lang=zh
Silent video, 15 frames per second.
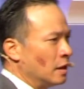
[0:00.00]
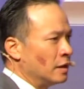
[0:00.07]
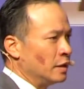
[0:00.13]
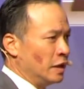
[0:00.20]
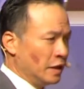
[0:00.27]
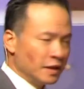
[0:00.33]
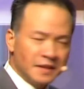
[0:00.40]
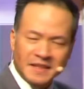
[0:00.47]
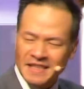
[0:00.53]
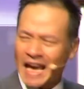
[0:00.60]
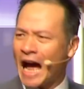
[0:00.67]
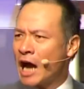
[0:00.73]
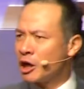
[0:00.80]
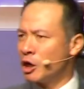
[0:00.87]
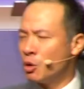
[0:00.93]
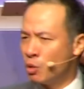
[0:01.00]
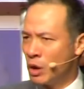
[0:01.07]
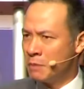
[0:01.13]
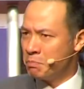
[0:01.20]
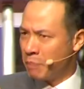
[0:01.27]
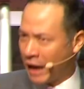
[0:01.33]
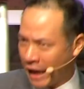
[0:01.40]
你的家人
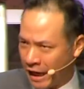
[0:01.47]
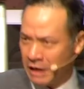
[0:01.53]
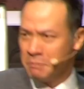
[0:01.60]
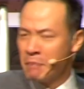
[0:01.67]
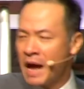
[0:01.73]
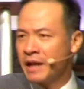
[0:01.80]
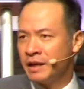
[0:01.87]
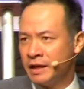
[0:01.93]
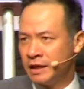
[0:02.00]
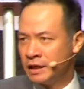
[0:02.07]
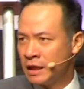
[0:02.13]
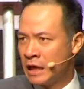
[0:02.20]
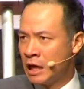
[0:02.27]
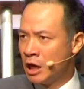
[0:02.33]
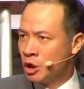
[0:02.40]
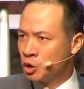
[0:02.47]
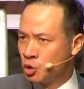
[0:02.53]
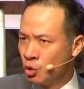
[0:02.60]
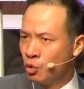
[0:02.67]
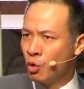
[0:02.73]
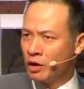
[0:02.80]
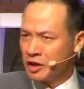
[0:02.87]
会陪伴你
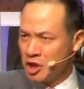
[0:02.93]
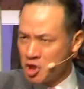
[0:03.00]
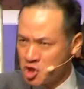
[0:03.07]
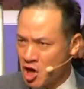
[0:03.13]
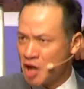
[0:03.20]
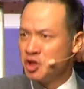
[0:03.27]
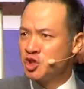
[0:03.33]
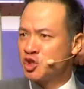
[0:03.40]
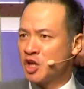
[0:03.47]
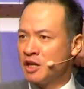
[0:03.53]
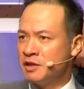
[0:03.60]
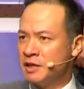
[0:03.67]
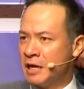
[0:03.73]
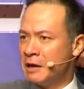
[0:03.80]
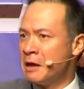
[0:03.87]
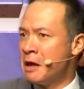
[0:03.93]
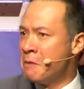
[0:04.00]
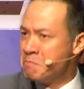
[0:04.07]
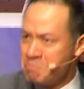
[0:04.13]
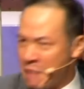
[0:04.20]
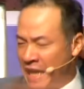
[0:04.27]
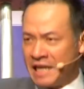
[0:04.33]
度过你人生的
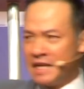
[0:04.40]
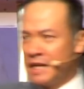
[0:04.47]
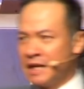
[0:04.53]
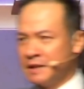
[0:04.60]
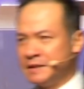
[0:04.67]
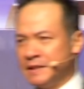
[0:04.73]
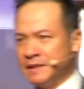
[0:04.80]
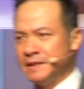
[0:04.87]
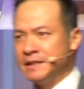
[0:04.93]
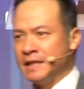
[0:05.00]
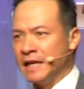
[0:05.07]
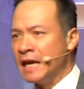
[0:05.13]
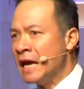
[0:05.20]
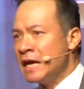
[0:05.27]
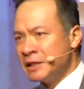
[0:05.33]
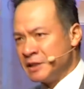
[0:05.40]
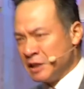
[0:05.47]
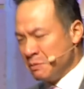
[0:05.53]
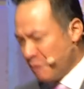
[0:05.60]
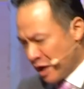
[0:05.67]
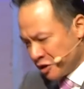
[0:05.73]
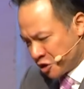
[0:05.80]
每一个季节，即
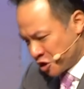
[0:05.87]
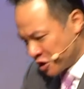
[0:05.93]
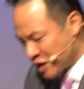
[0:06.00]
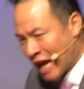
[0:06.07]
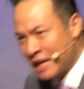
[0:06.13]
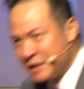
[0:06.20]
便是在